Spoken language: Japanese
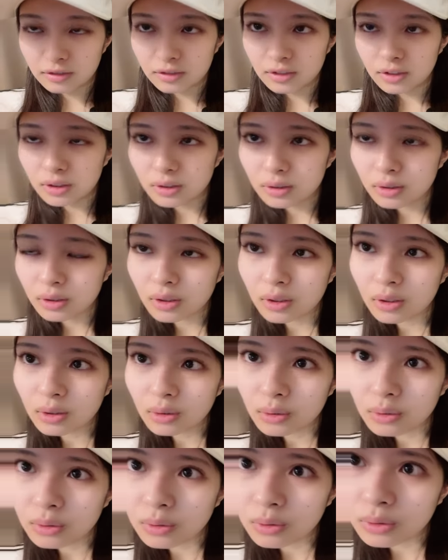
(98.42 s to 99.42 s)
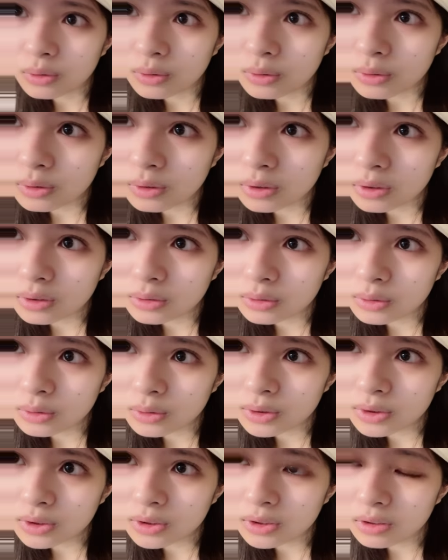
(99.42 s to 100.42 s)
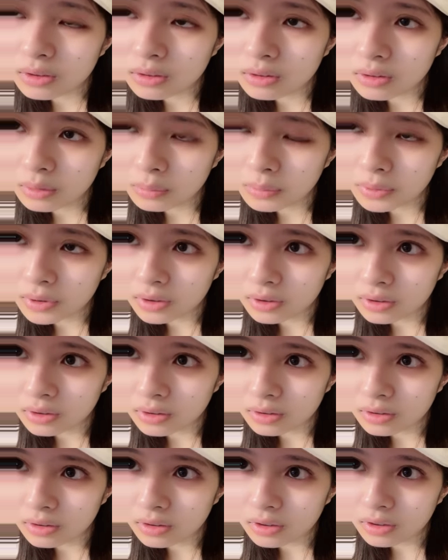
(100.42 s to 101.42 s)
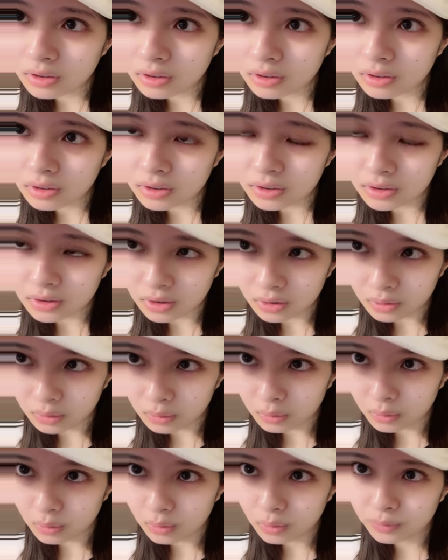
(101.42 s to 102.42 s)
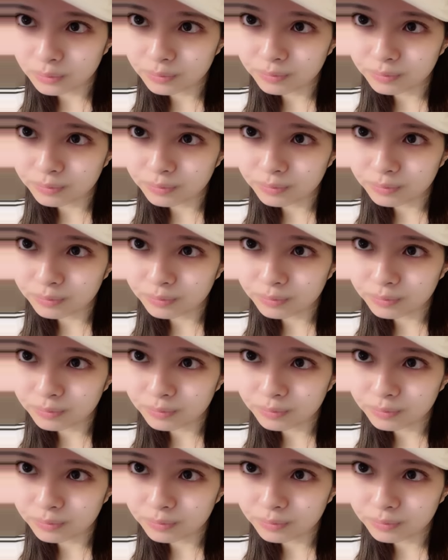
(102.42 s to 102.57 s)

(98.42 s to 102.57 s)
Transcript: 私は結構感動して涙出たんですけど